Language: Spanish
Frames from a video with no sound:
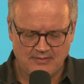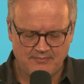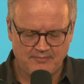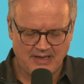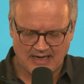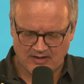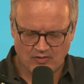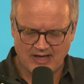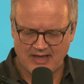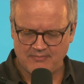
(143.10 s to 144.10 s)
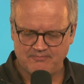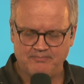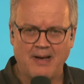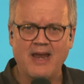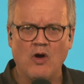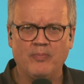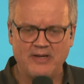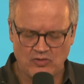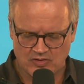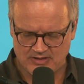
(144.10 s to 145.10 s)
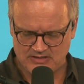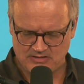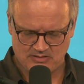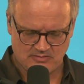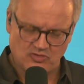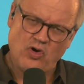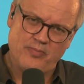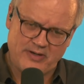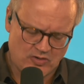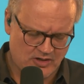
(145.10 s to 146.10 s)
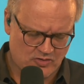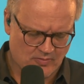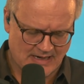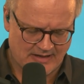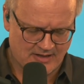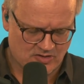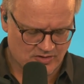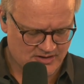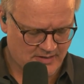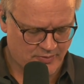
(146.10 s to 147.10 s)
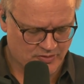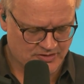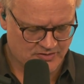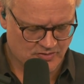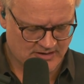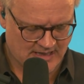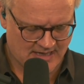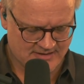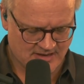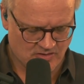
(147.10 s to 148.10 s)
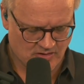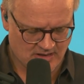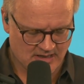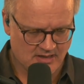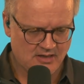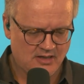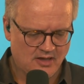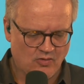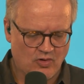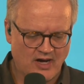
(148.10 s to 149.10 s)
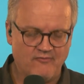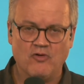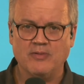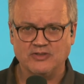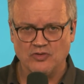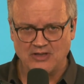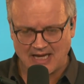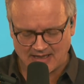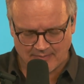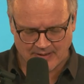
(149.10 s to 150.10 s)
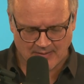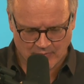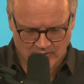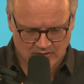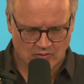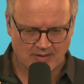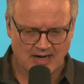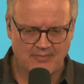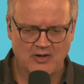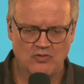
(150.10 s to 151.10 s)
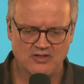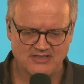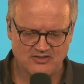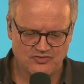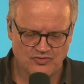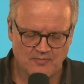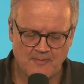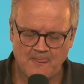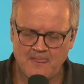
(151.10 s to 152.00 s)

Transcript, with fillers: mira, te voy a dar varias opiniones. Son opiniones, tómala dentro de este proceso que estás haciendo de, buscar información, data, para poder tomar la mejor decisión.